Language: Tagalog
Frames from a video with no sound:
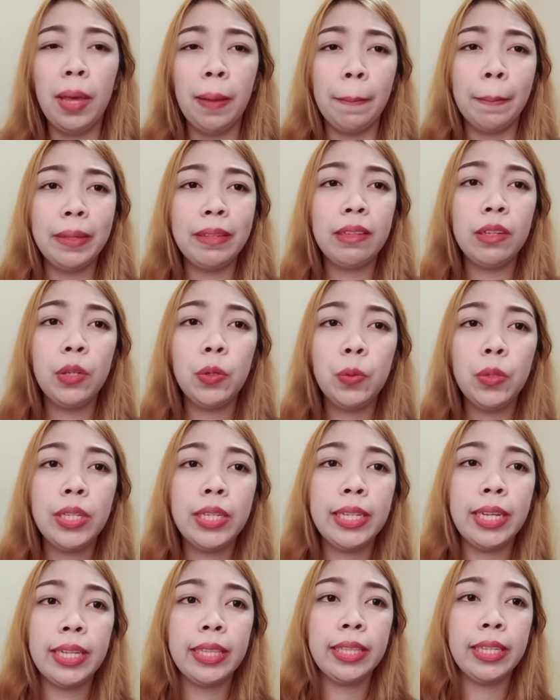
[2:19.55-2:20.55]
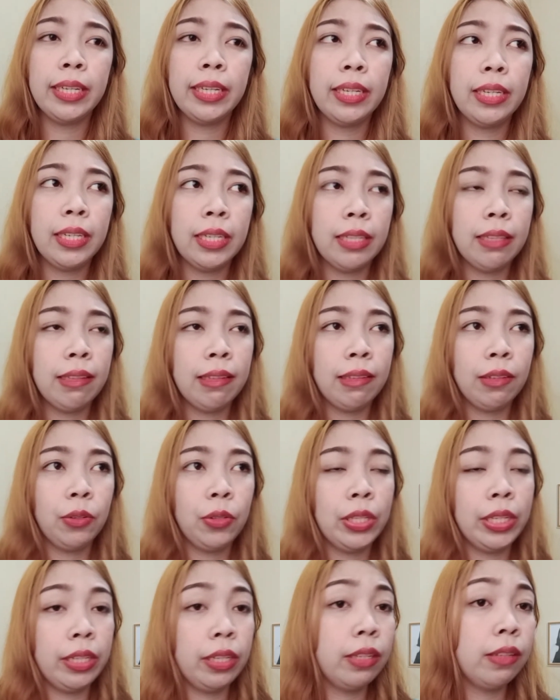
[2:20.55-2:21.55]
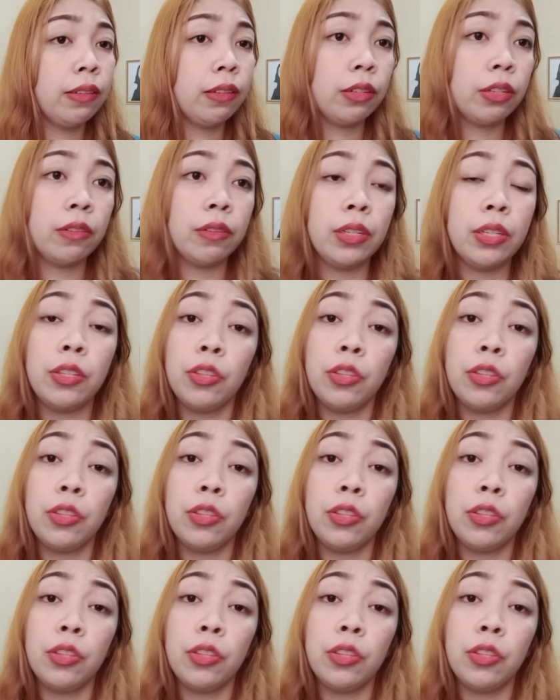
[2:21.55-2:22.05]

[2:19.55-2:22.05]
Basta yung una nating sasagutin is our